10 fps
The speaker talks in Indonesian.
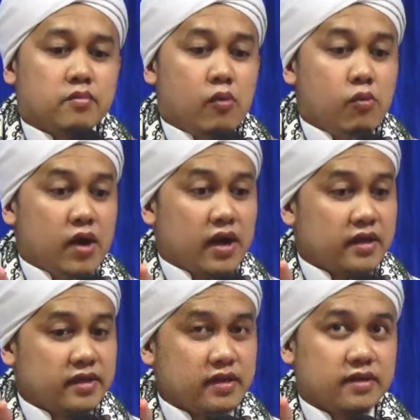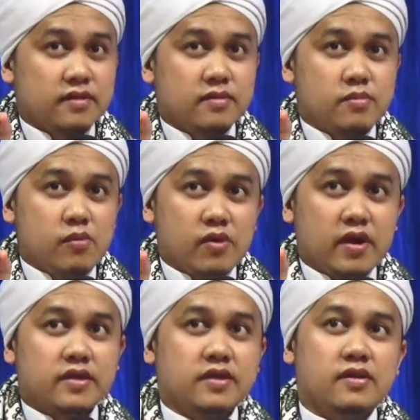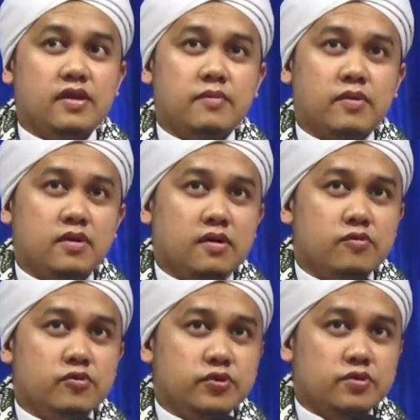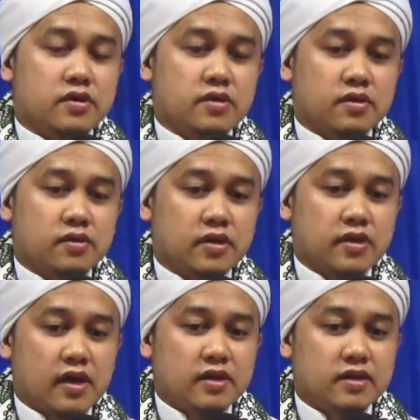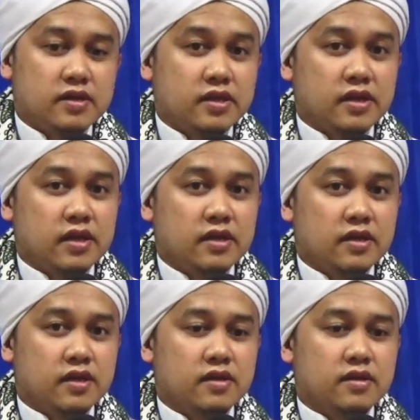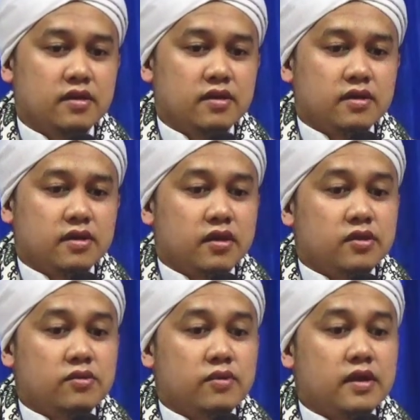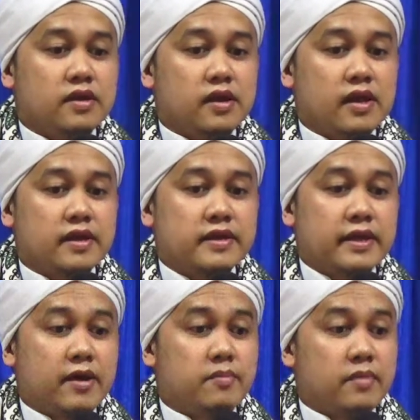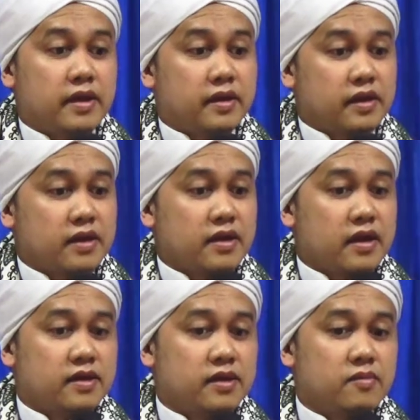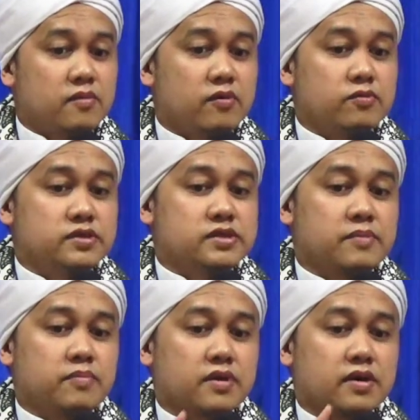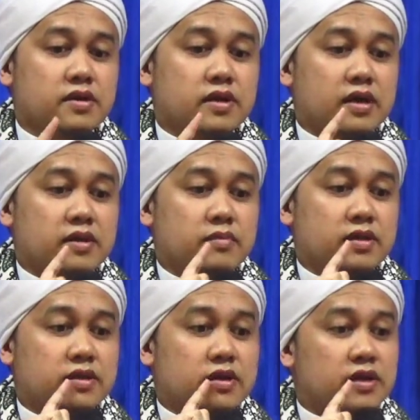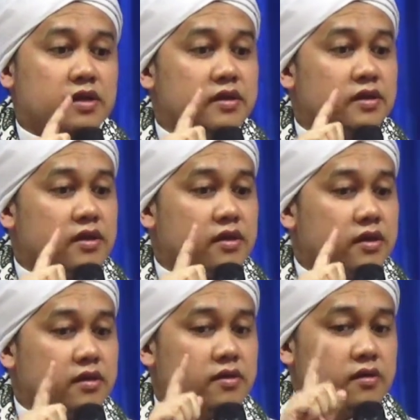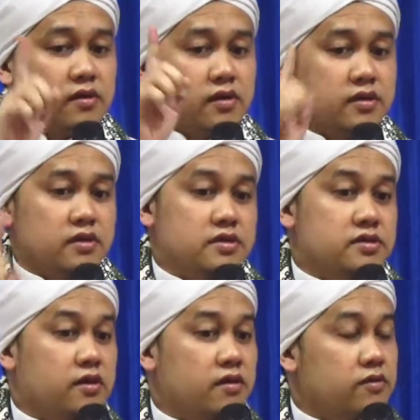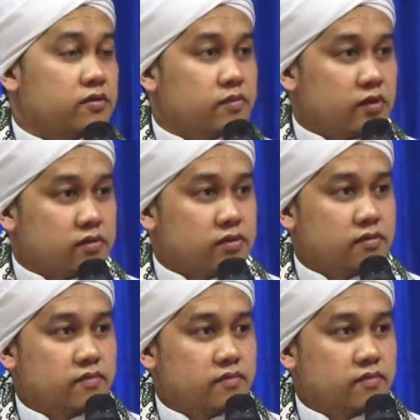buahnya buahnya daripada kebun surganya Allah yang ada detik ini nah itu adalah nyaman kena hendak mengucapkan kalimat la ilaha illallah ketika sakaratul maut